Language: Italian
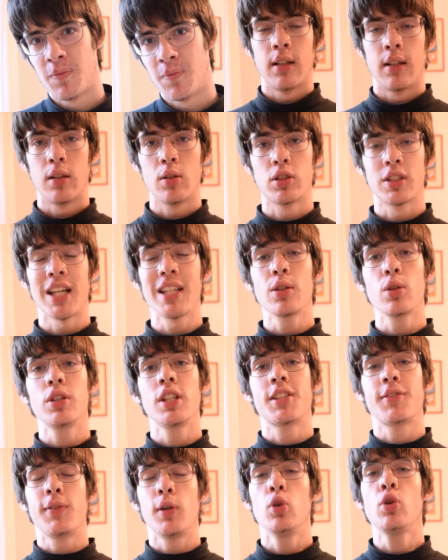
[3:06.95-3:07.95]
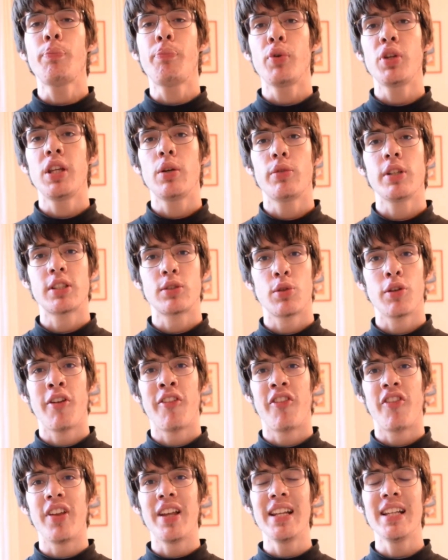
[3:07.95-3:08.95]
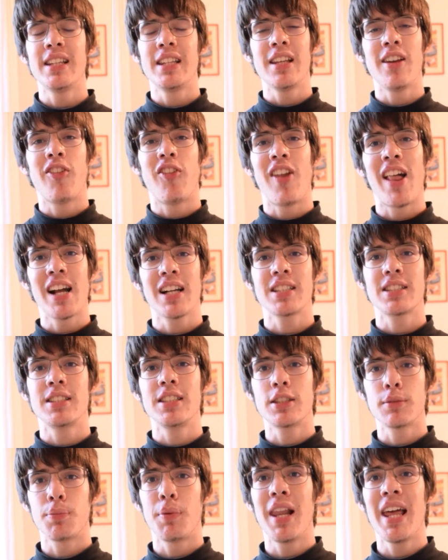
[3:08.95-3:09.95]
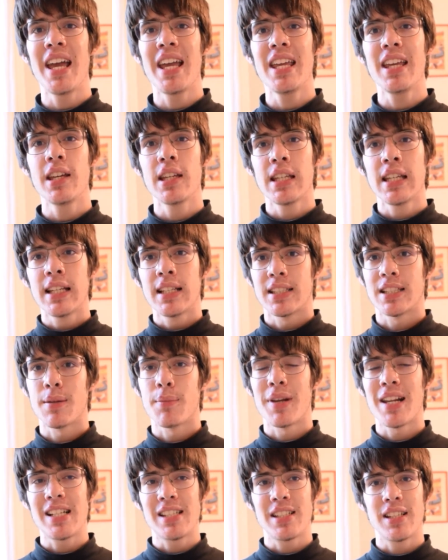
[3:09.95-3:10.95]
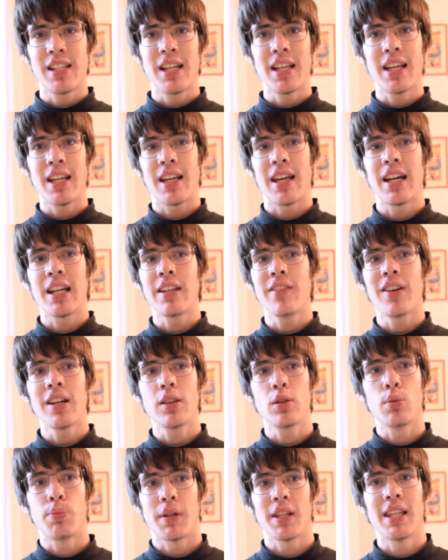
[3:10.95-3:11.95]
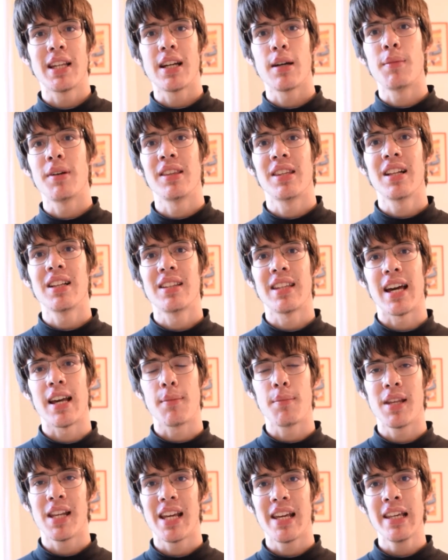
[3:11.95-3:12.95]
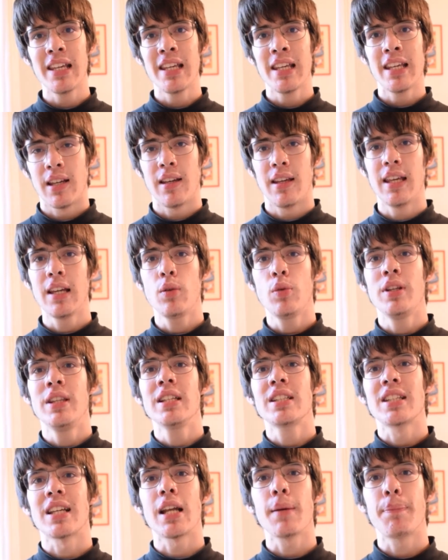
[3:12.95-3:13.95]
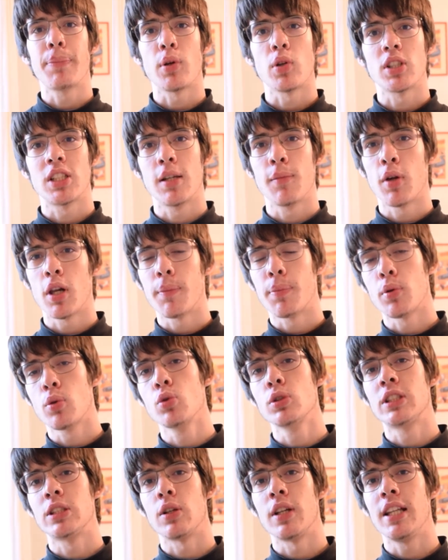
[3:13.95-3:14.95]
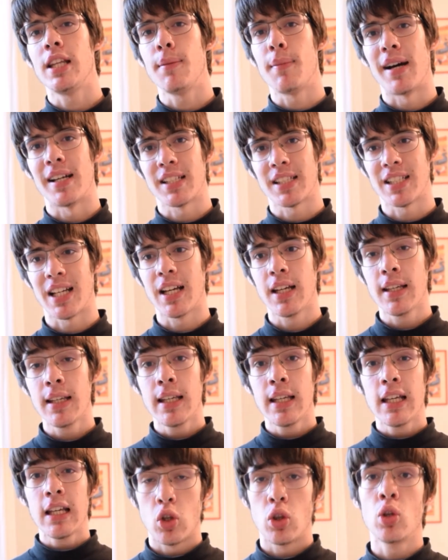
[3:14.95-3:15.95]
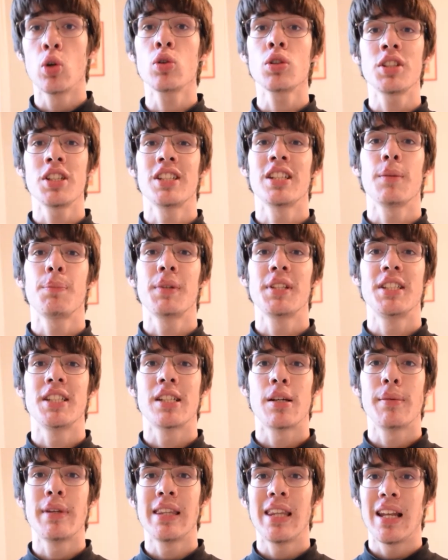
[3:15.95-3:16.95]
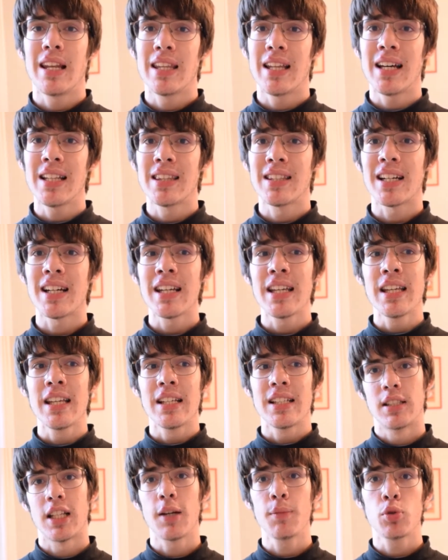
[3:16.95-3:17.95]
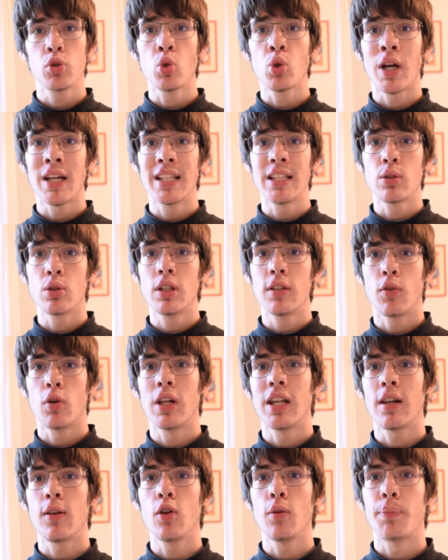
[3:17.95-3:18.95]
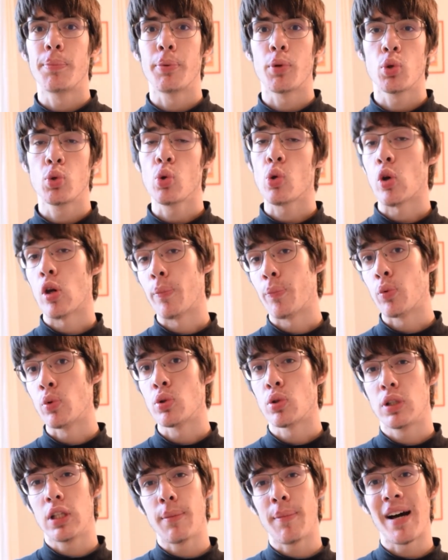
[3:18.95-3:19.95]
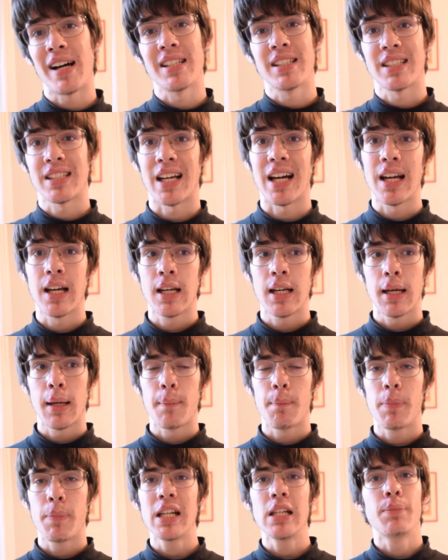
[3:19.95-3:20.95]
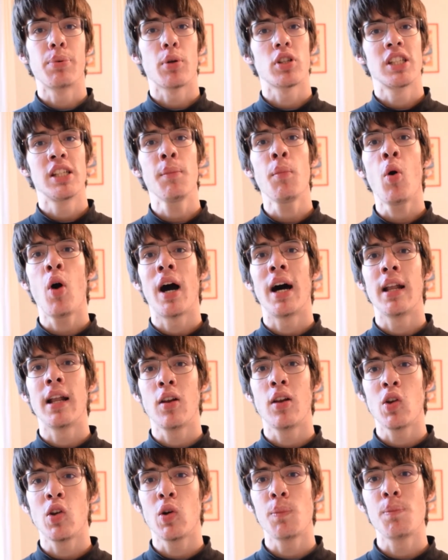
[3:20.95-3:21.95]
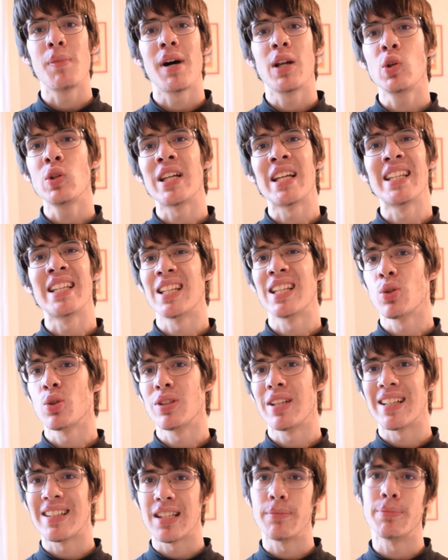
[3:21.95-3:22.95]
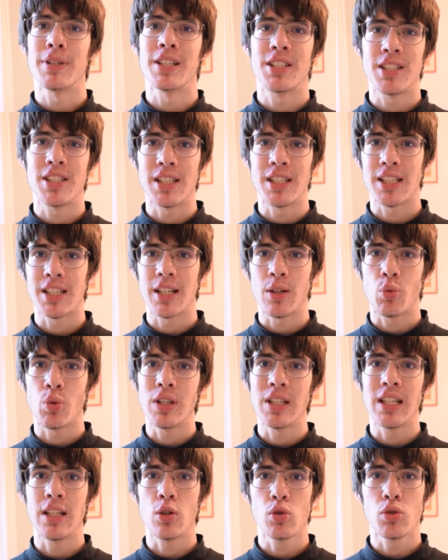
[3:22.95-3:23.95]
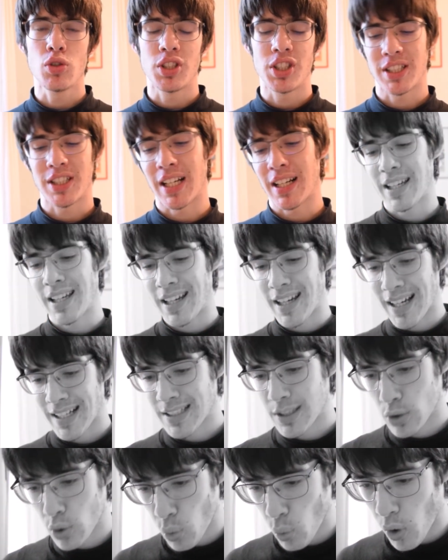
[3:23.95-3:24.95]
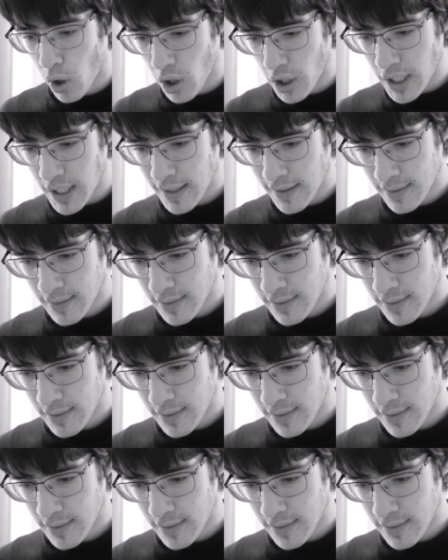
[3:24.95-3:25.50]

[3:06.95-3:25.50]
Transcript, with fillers: Lo stato di sviluppo di questo Infinity Flex Display sembra essere arrivato praticamente al termine e quindi sarà prossimo alla produzione di massa. Non si sa precisamente la data, Samsung ha detto di volerlo produrlo appunto di massa per il prossimo anno, ma non ha dato date precise, quindi non si sa che cazzo vuoi.